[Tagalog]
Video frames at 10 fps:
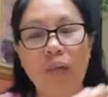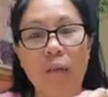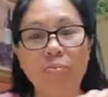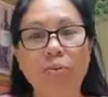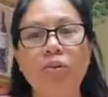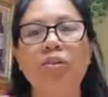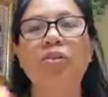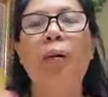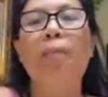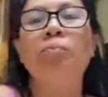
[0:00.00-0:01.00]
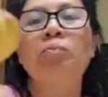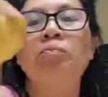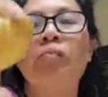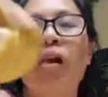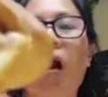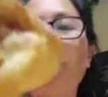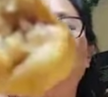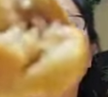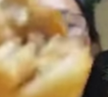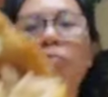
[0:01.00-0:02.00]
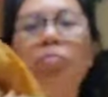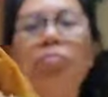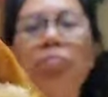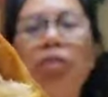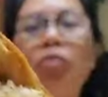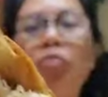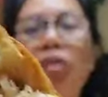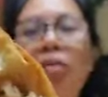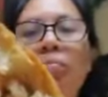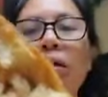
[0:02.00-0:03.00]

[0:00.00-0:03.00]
Tapos, yung sugar,